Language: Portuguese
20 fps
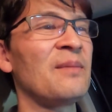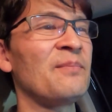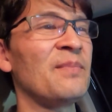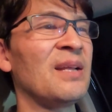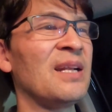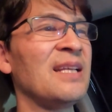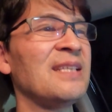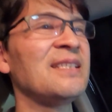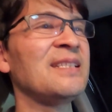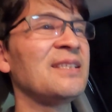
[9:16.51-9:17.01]

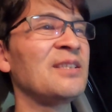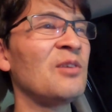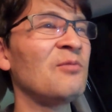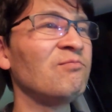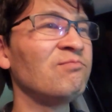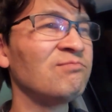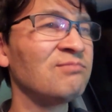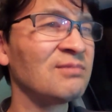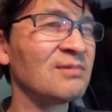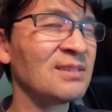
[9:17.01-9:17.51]
Beleza?
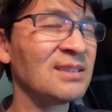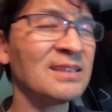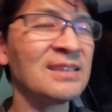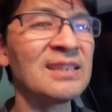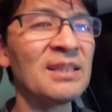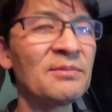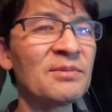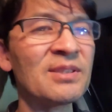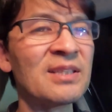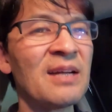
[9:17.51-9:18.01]
Então,
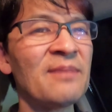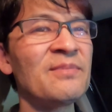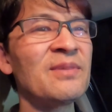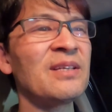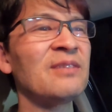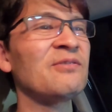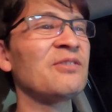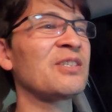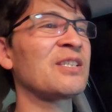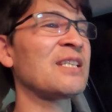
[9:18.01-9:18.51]
estamos
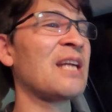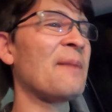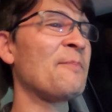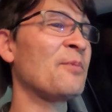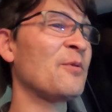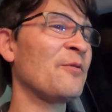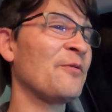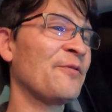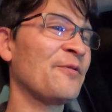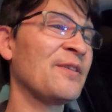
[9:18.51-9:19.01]
caminhando já
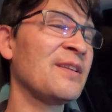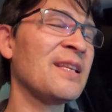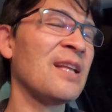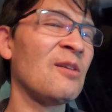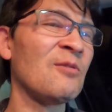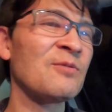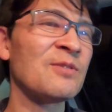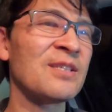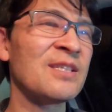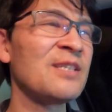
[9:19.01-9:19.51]
pro
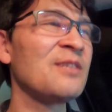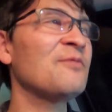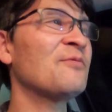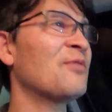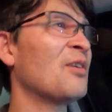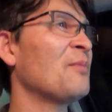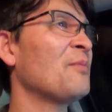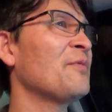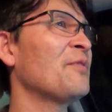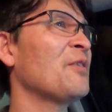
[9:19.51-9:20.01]
finalzinho,
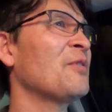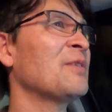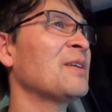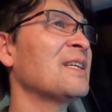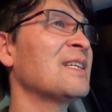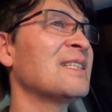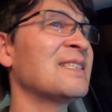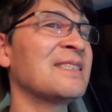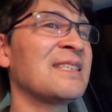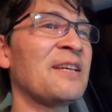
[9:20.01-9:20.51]
vamos ver o
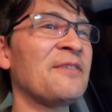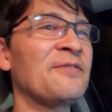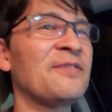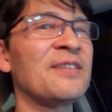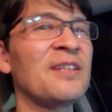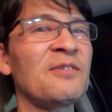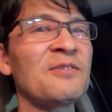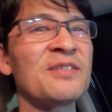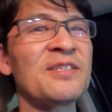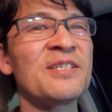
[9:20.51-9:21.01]
que que tem
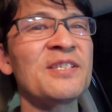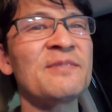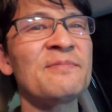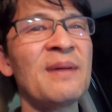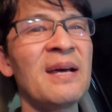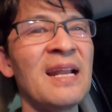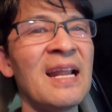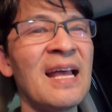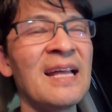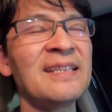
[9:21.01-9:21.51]
finalzinho de
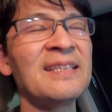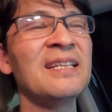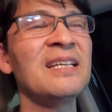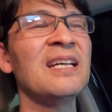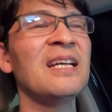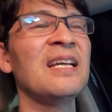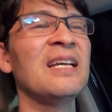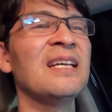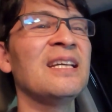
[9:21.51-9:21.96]
balada